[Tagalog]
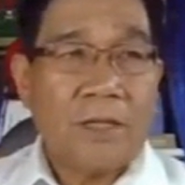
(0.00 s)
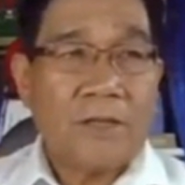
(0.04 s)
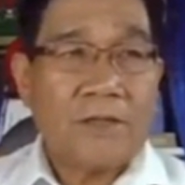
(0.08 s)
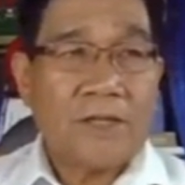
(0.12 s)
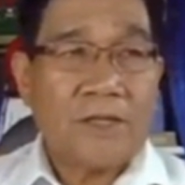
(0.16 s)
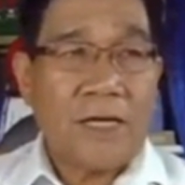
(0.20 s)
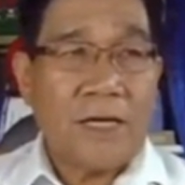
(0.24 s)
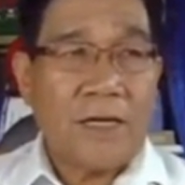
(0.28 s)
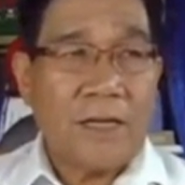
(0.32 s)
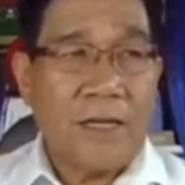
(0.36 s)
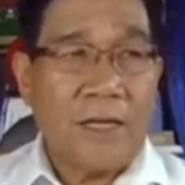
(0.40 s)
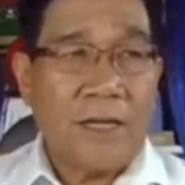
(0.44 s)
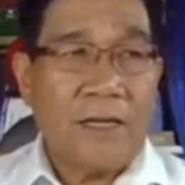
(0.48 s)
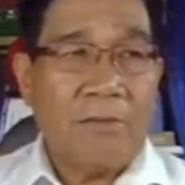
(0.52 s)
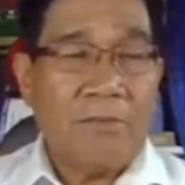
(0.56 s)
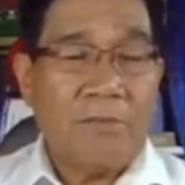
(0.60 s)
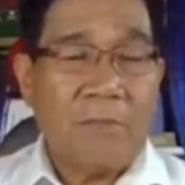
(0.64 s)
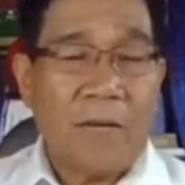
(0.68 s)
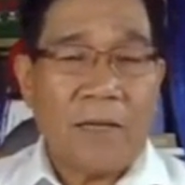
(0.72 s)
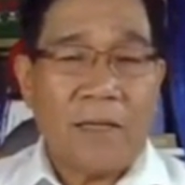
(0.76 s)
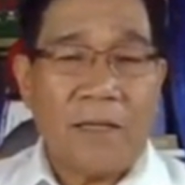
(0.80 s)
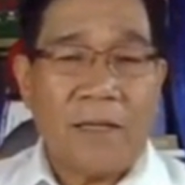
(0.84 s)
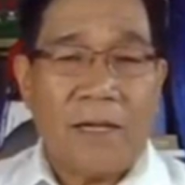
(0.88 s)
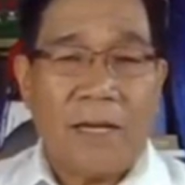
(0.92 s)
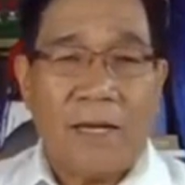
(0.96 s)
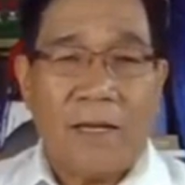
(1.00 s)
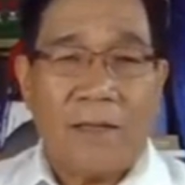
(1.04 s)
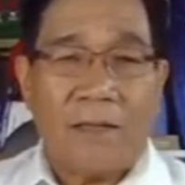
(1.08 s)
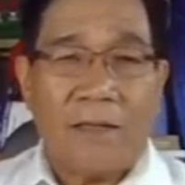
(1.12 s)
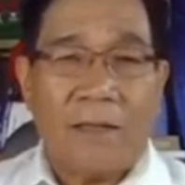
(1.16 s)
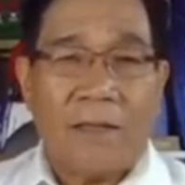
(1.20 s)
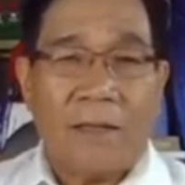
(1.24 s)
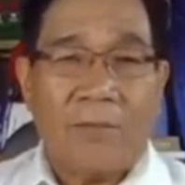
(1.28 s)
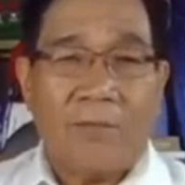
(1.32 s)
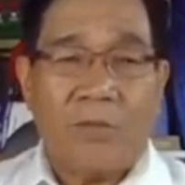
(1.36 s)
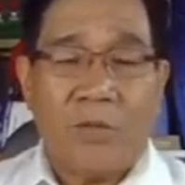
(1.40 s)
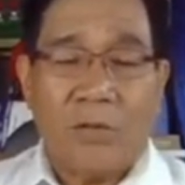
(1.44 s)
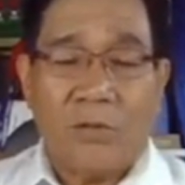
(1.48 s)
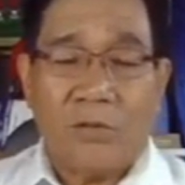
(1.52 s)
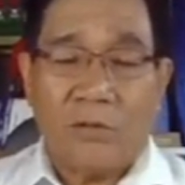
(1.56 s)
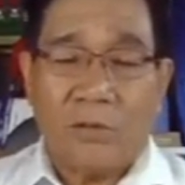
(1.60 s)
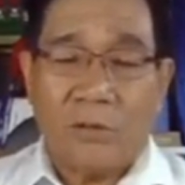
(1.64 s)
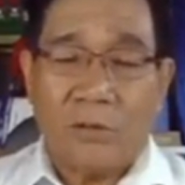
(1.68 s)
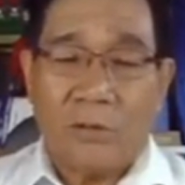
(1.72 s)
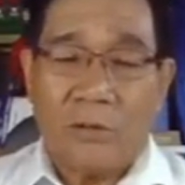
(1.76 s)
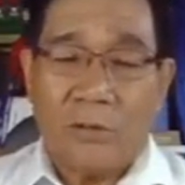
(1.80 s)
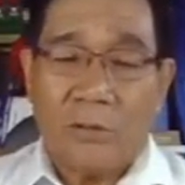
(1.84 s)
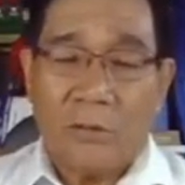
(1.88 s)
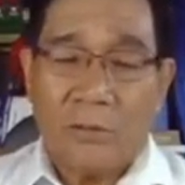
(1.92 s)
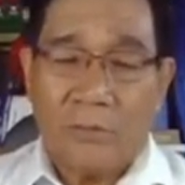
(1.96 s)
na sana maglaan ng
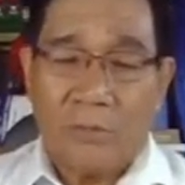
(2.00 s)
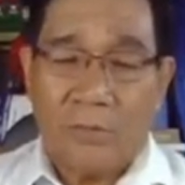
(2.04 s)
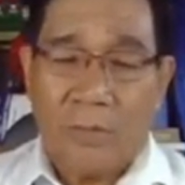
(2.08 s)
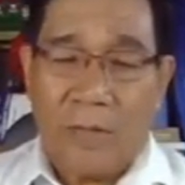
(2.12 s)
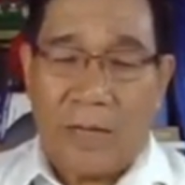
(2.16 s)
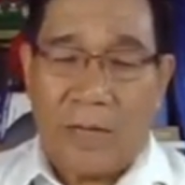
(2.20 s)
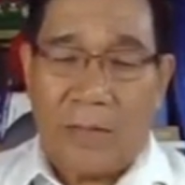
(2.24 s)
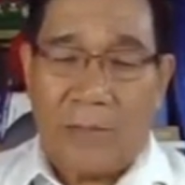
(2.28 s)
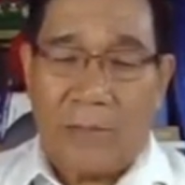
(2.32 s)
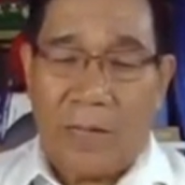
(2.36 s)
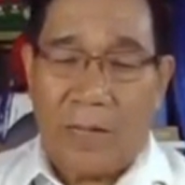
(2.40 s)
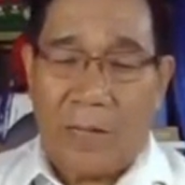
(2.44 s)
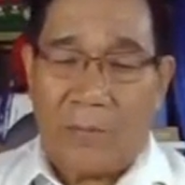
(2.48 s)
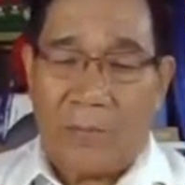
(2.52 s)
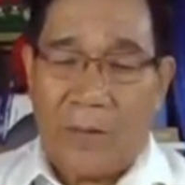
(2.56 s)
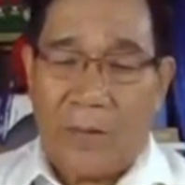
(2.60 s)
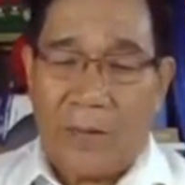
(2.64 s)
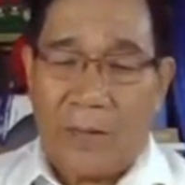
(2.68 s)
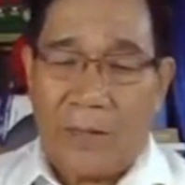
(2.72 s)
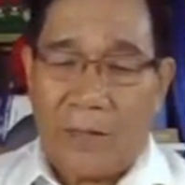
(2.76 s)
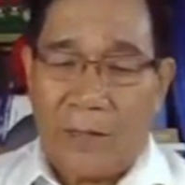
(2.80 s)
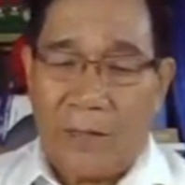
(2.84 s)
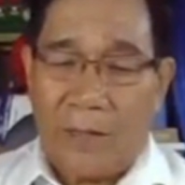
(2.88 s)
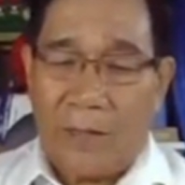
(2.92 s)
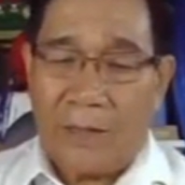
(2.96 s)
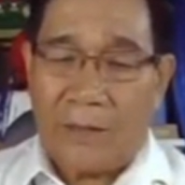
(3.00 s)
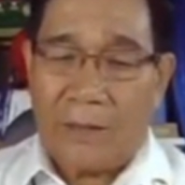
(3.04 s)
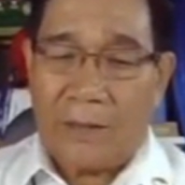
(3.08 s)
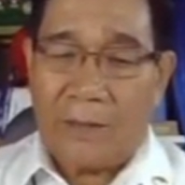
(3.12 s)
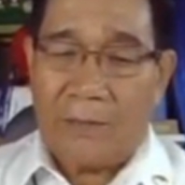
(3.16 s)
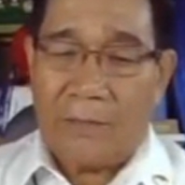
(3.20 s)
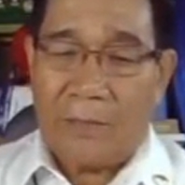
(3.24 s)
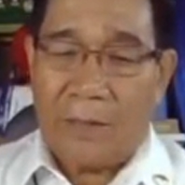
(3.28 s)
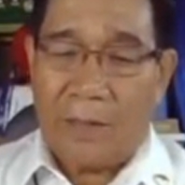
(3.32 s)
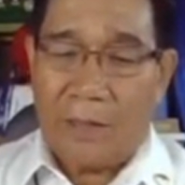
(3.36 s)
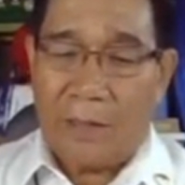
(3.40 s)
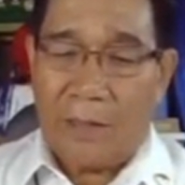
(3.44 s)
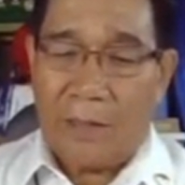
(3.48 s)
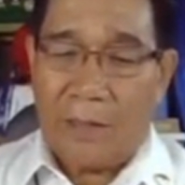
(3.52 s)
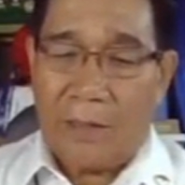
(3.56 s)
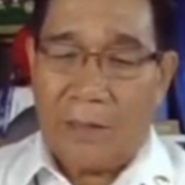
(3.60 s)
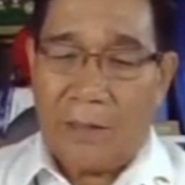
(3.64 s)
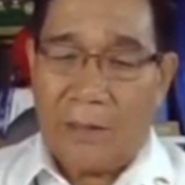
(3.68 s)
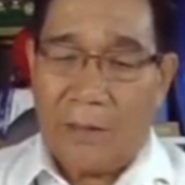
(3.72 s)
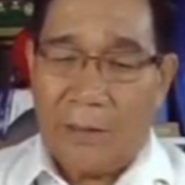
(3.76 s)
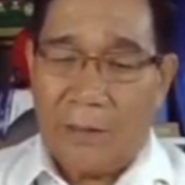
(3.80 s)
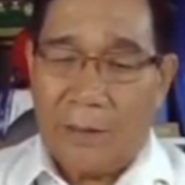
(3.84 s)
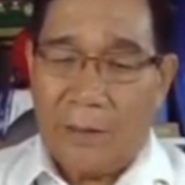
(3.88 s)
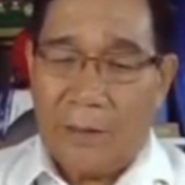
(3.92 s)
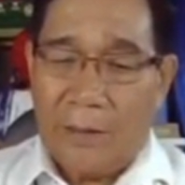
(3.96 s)
pondo para makapaglagay ng mga
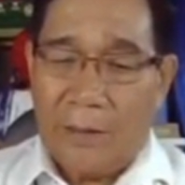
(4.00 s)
